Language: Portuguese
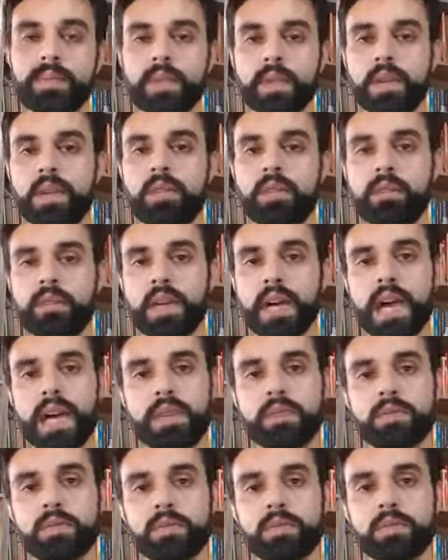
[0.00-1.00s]

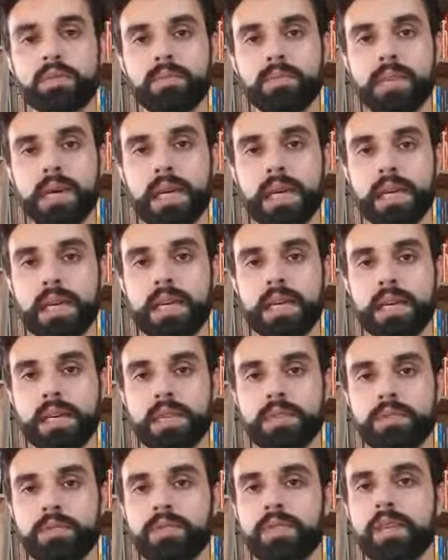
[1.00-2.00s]
enviados
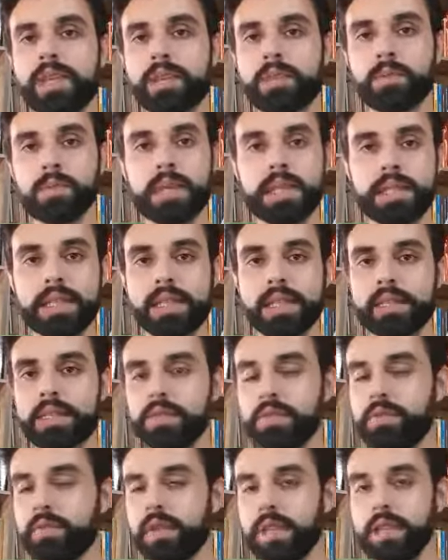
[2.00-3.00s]
para diferentes planetas,
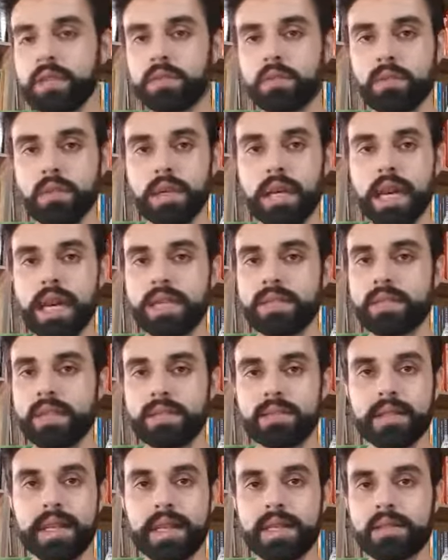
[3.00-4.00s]
diferentes locais,
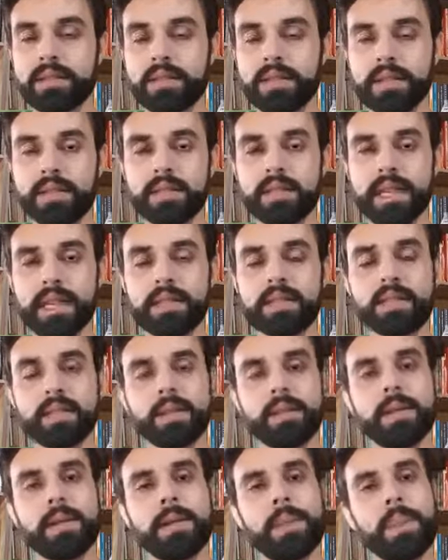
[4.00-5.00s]
satélites, etc
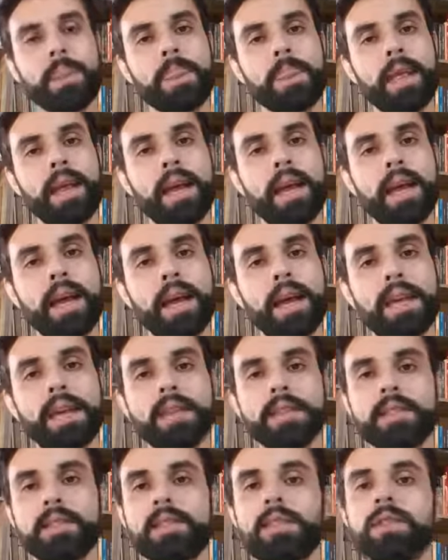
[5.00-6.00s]
é,
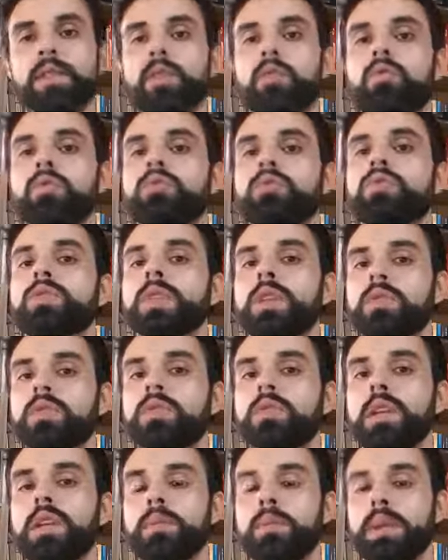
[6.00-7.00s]
existem alguns
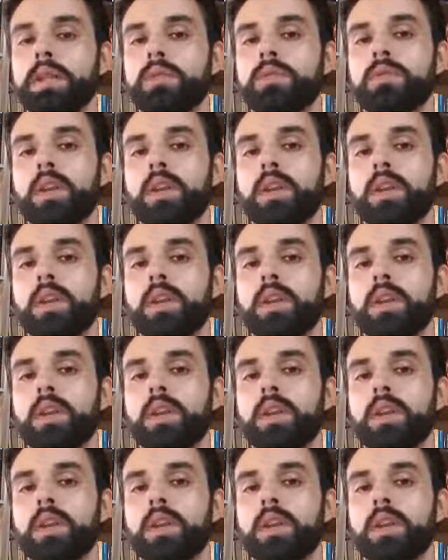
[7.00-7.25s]
questionamentos.